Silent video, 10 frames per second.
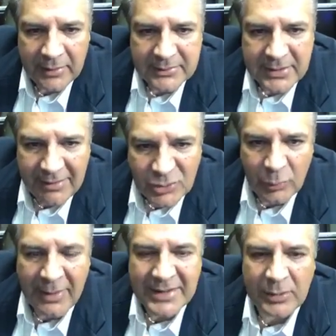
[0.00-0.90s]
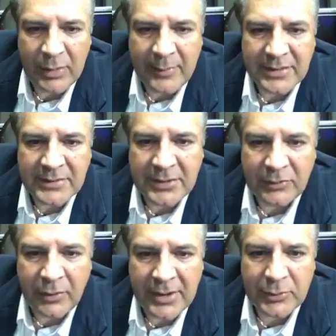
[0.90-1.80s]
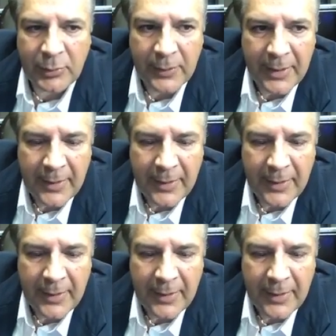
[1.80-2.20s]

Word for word: se va a sumar seguramente este esfuerzo.